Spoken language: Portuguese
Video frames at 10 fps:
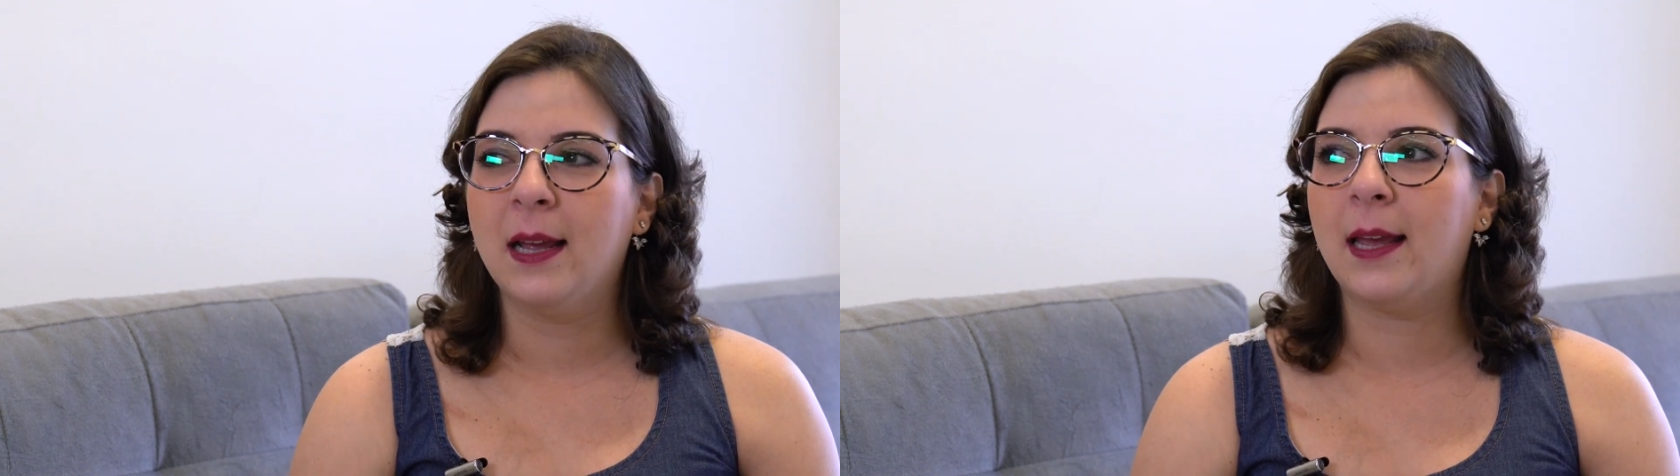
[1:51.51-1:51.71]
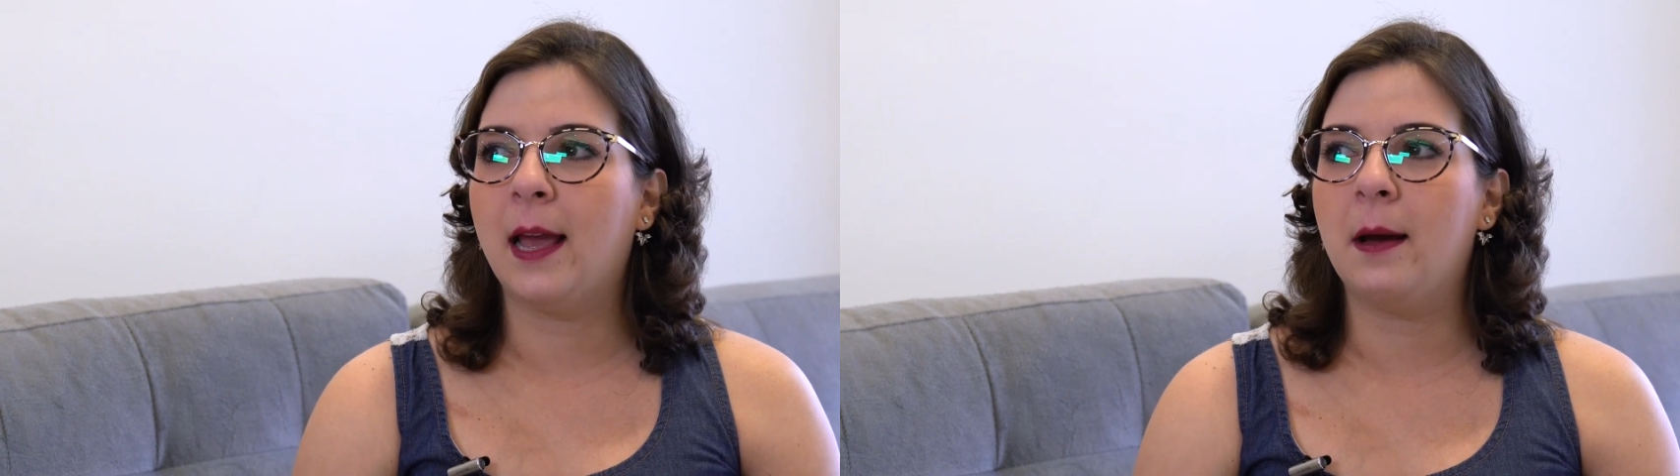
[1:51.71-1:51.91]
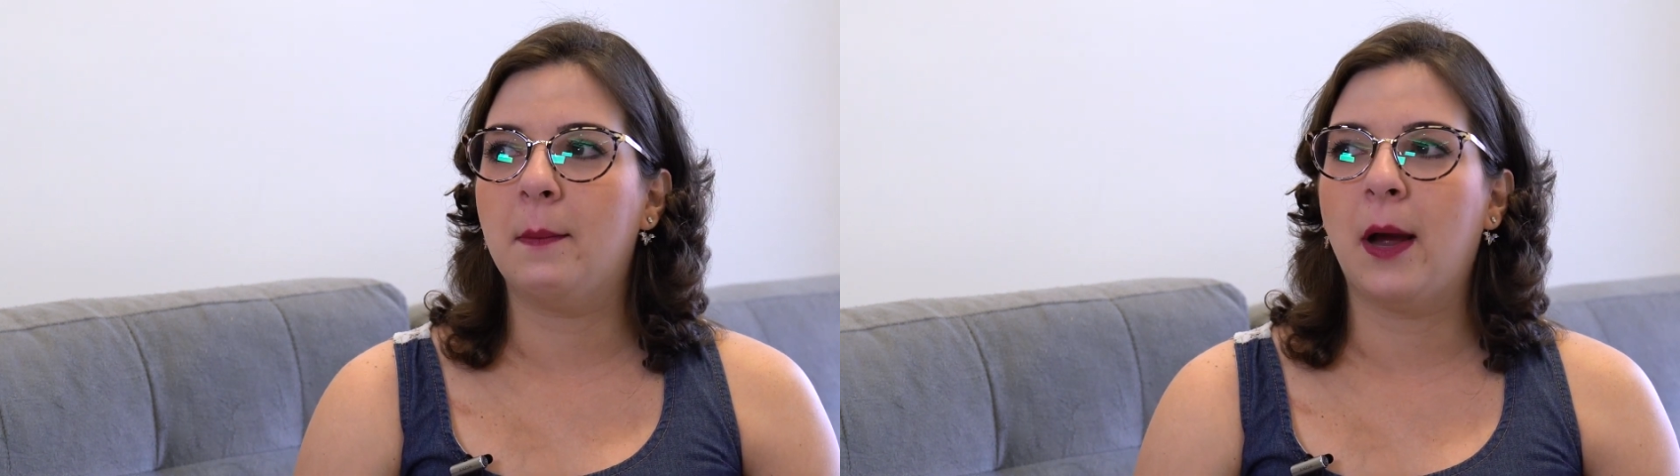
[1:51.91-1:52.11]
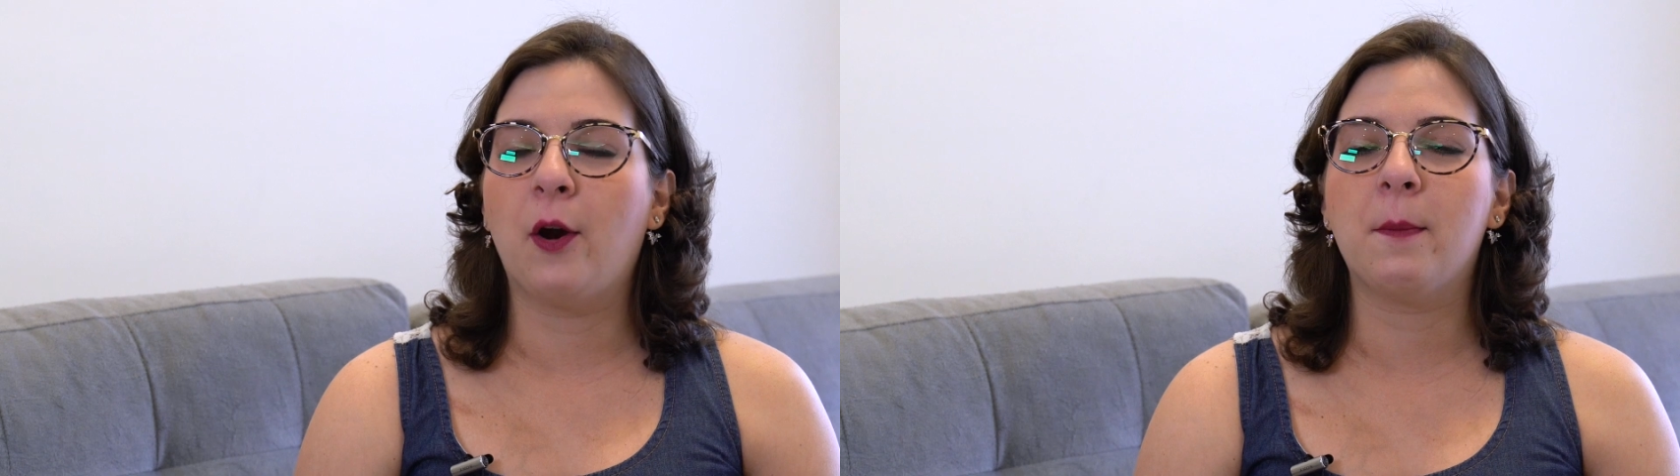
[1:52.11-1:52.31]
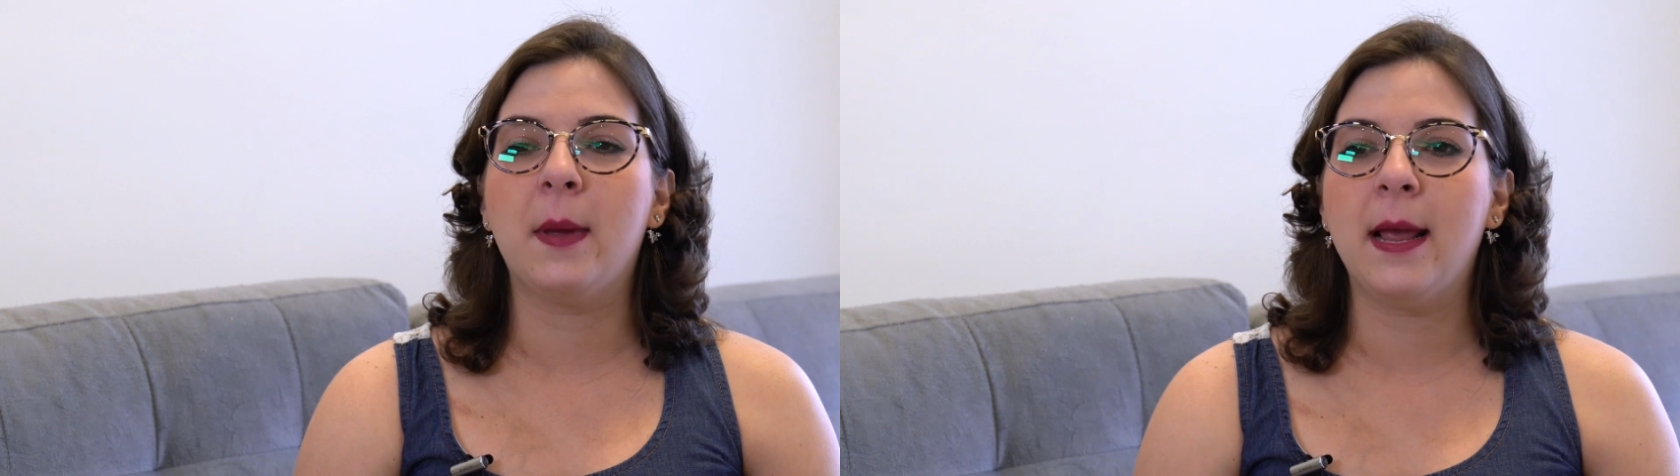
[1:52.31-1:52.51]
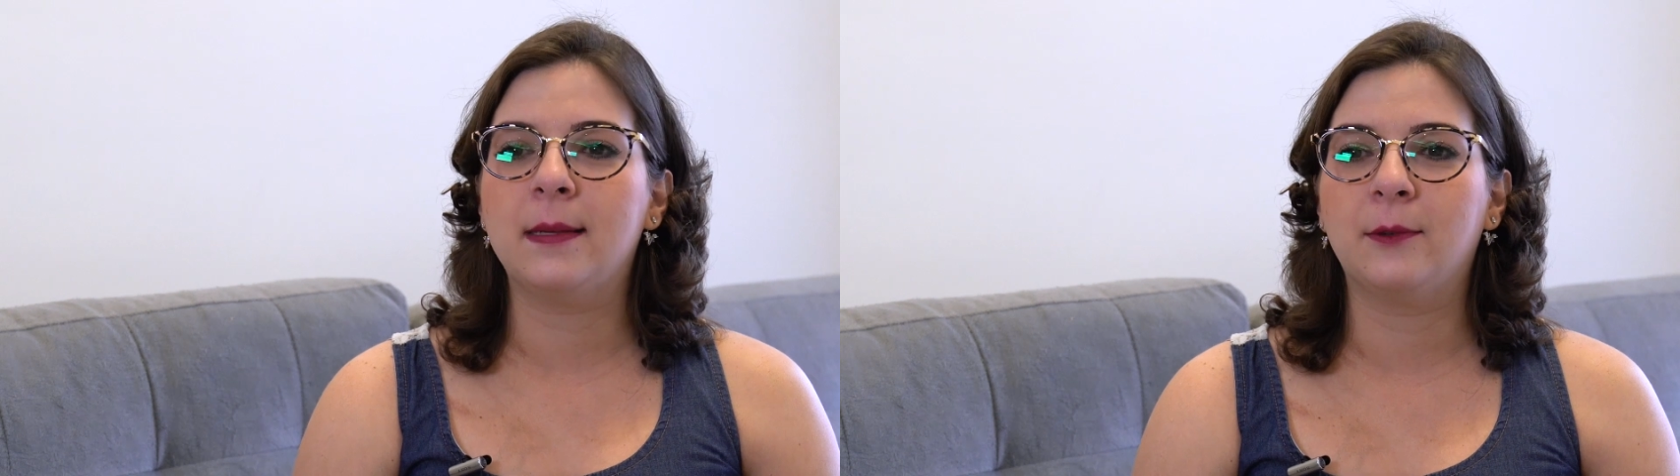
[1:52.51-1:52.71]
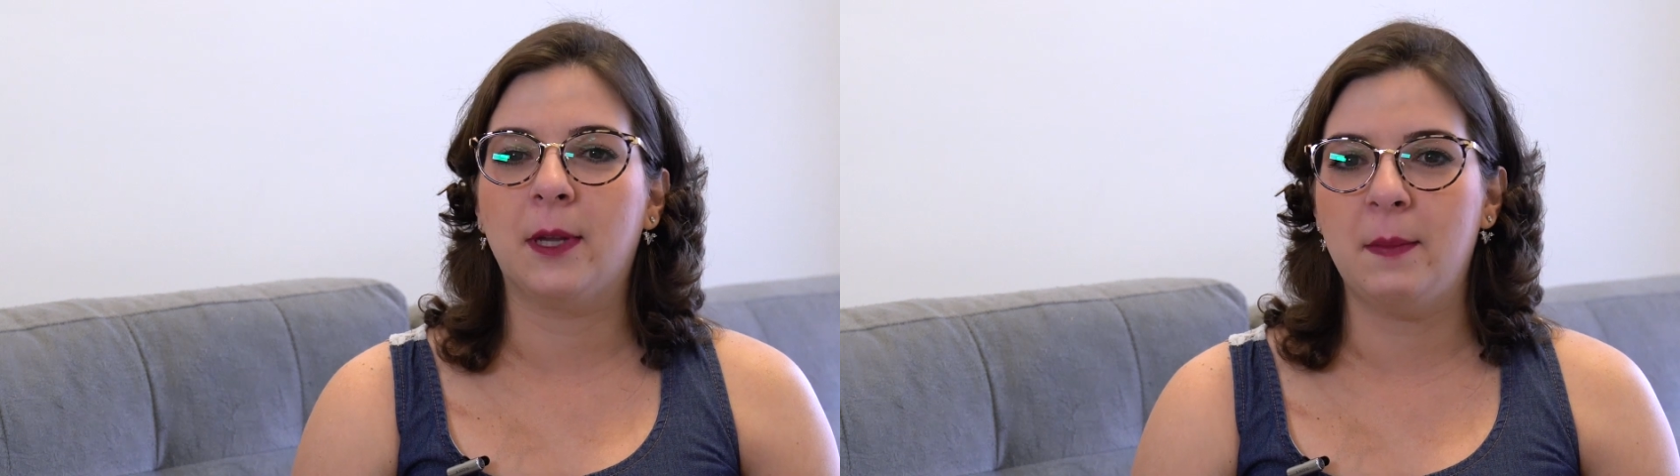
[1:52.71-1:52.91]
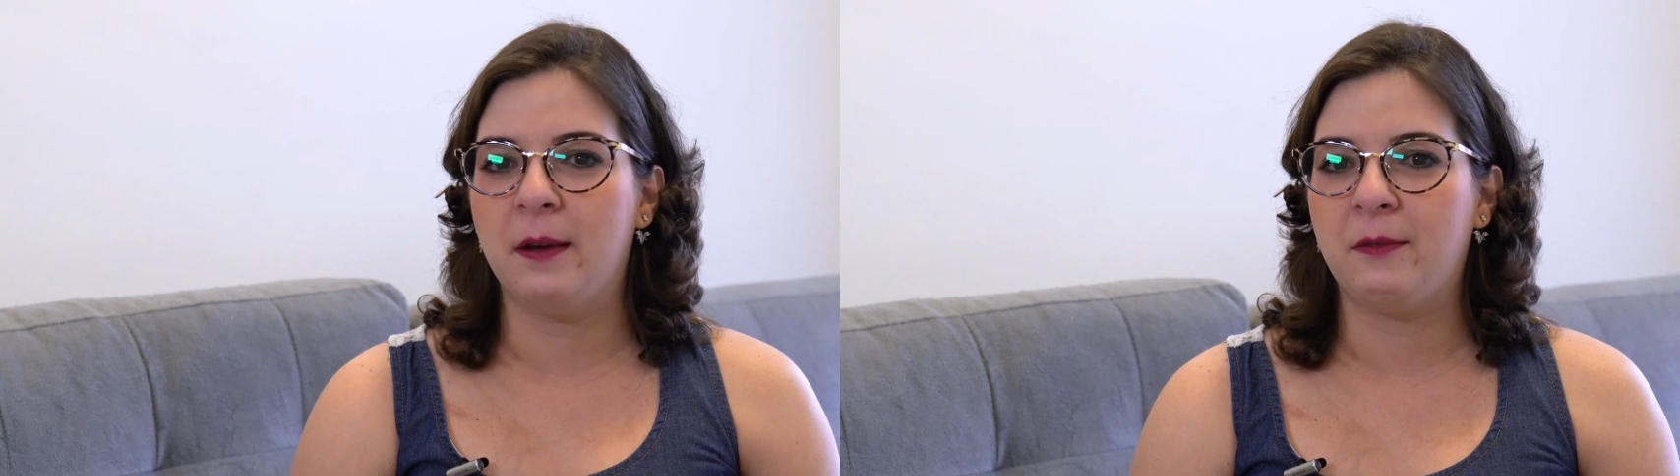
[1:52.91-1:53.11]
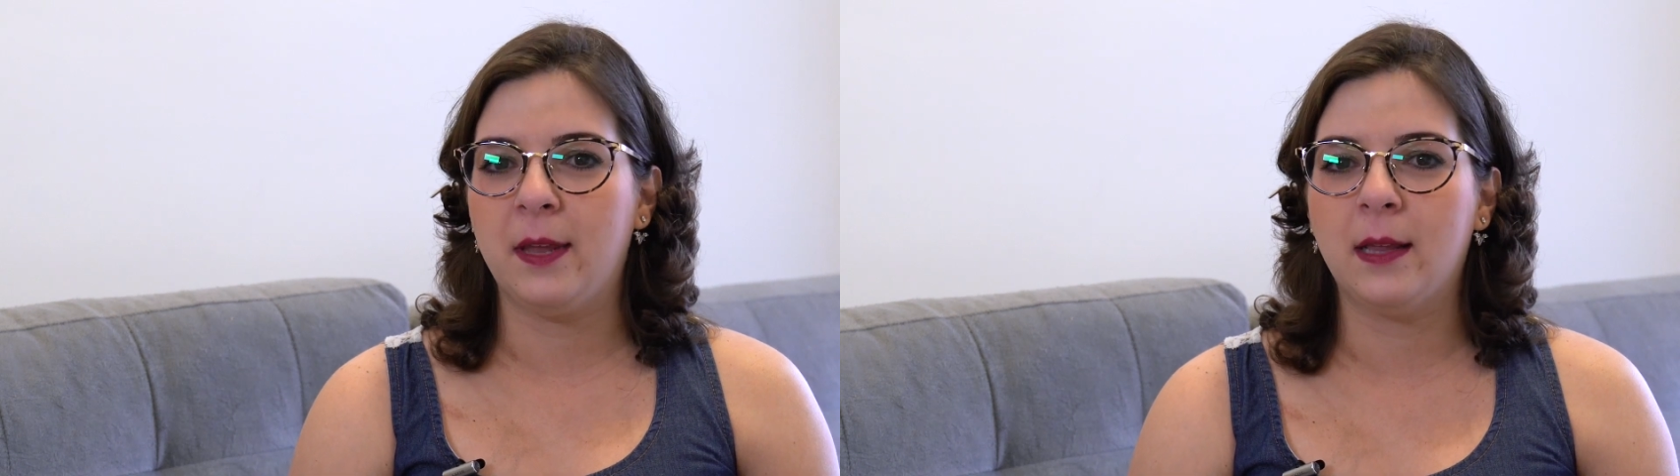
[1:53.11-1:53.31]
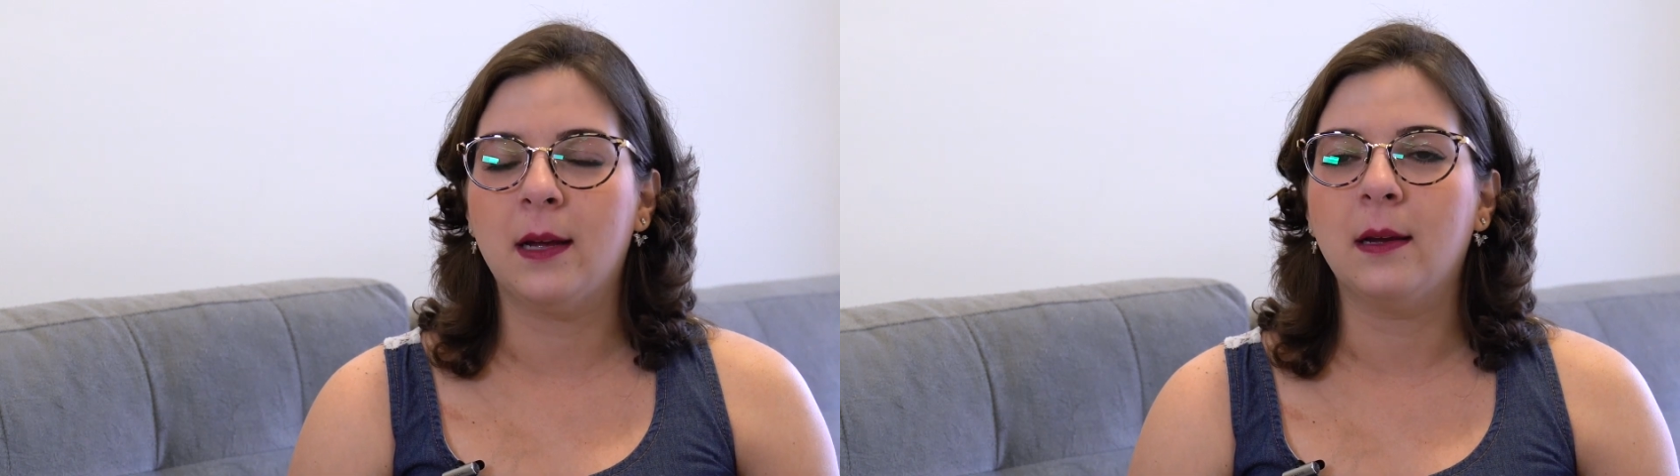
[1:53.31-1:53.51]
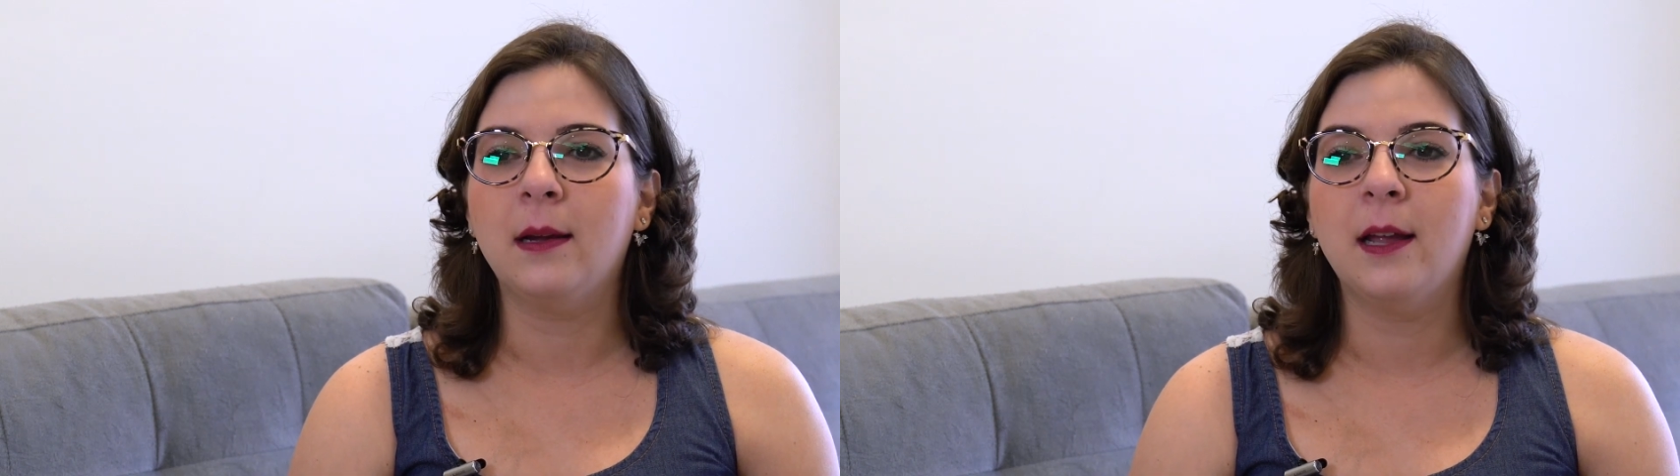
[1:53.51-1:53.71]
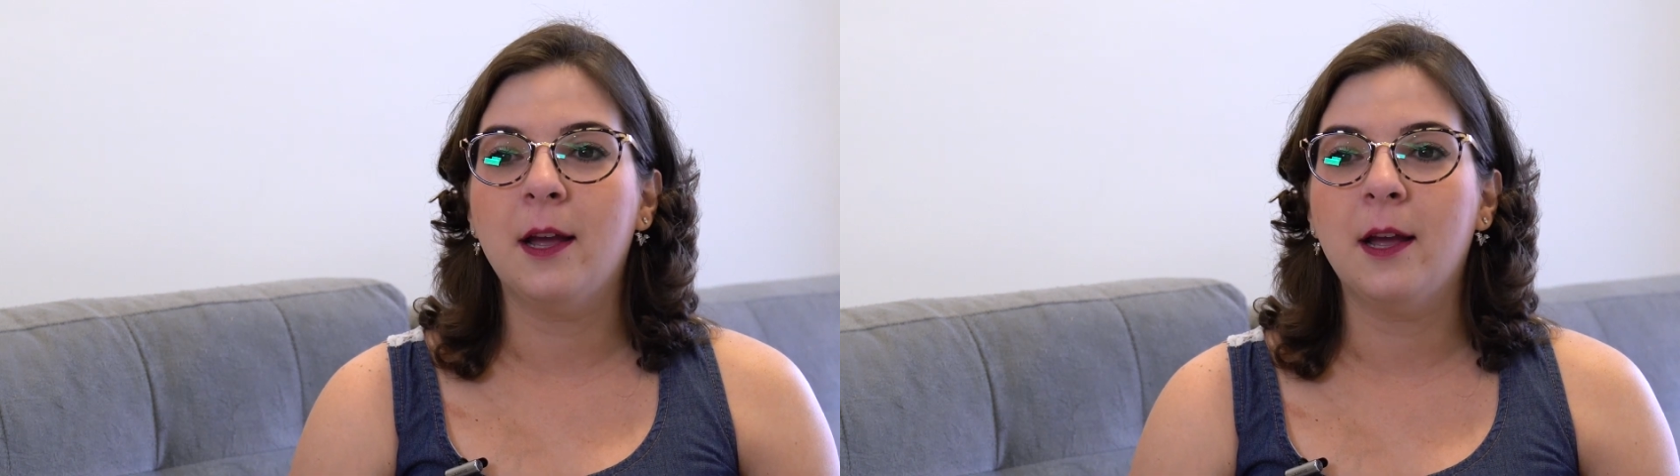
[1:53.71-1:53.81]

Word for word: que é a maior bênção da minha vida.